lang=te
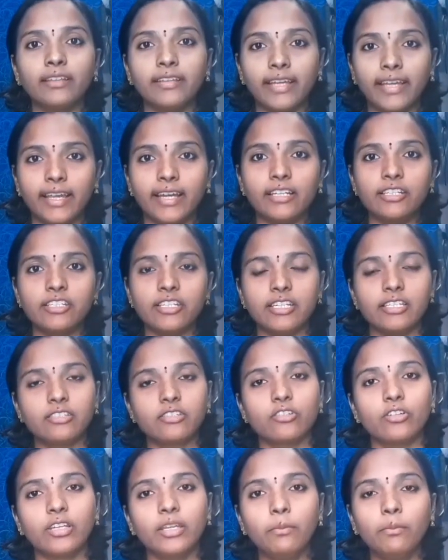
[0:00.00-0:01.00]
తయారు
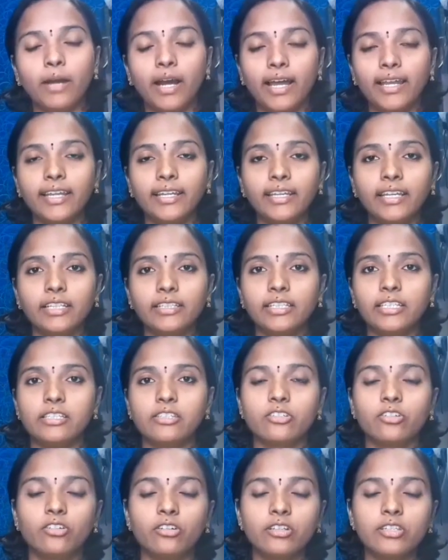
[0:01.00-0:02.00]
చేసుకొని బార్లీ నీళ్ళు
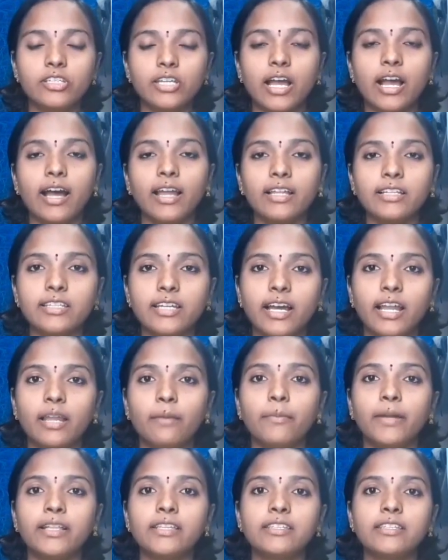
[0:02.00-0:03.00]
తీసుకోవడం చాలా
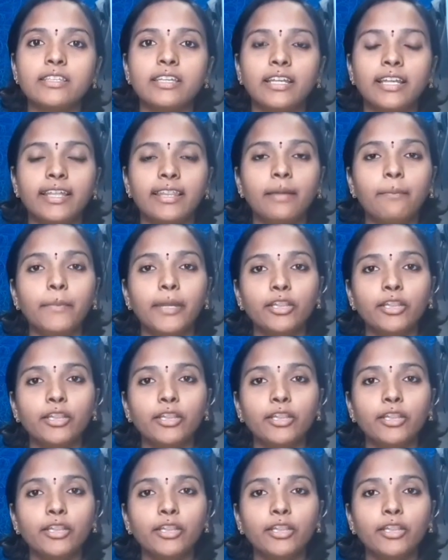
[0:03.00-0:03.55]
చాలా మంచిది లేదా